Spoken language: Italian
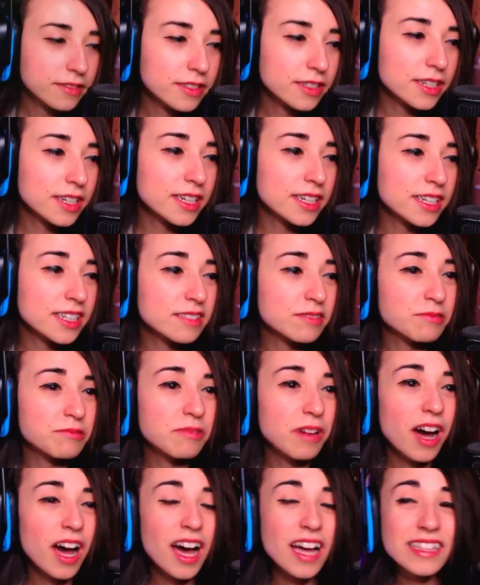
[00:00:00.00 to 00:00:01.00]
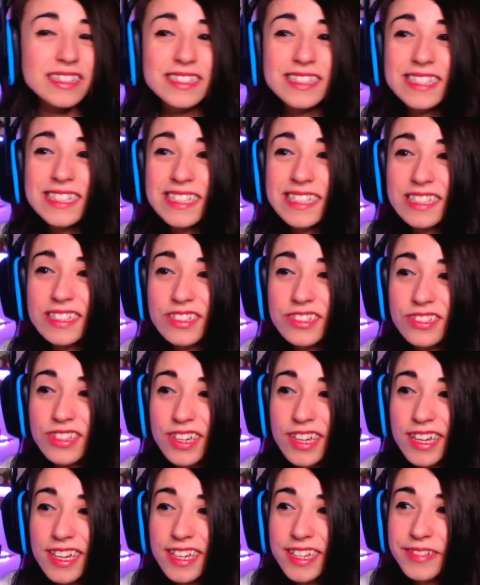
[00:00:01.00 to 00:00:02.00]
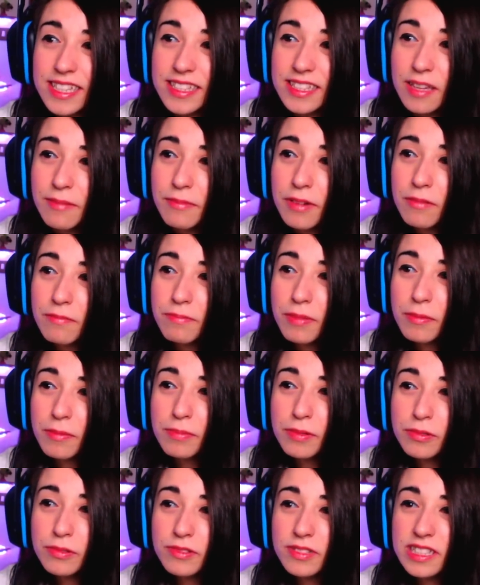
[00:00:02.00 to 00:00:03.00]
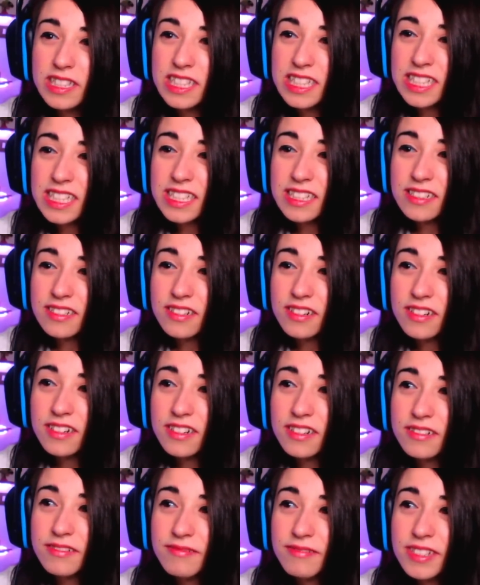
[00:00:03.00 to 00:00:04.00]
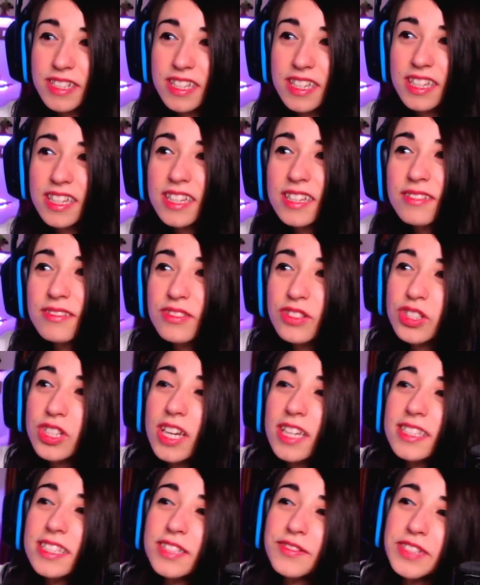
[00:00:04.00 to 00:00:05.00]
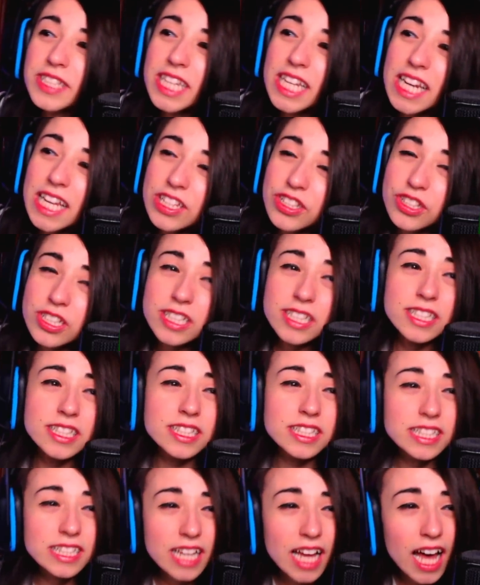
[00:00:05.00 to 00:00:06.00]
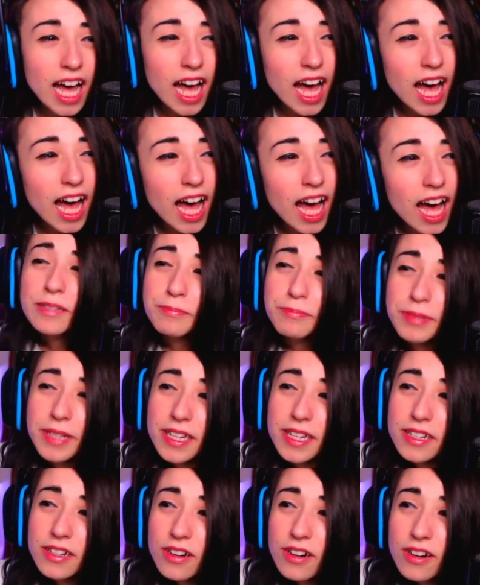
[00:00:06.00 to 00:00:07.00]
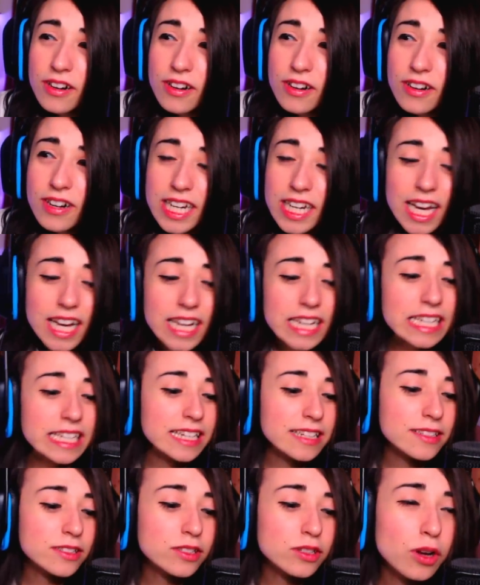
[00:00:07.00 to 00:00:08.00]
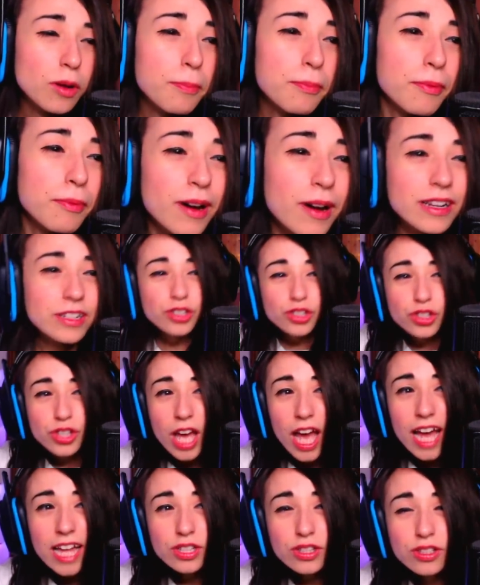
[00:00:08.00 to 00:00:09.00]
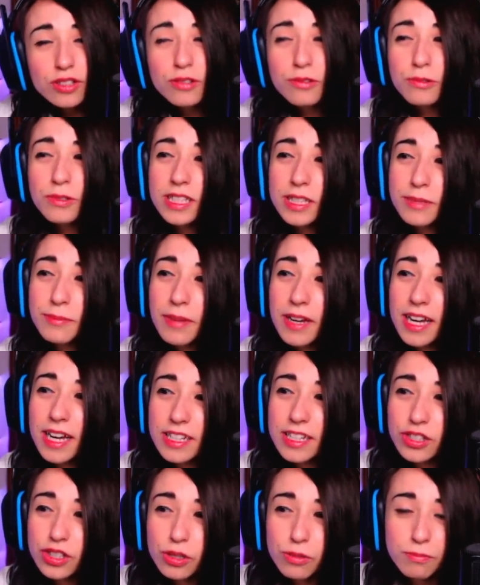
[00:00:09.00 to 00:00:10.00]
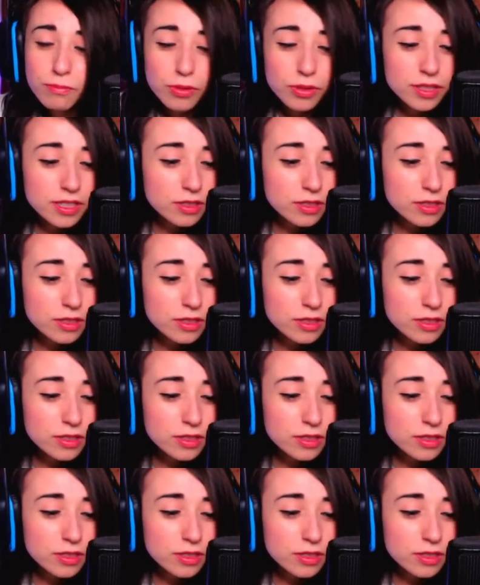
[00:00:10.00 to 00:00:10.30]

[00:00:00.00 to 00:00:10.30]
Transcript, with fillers: Ah, qua dice. Sembra un po' bruttino. Eh, cioè, si vede la città, però è anche troppo al centro, quindi magari c'è un po' di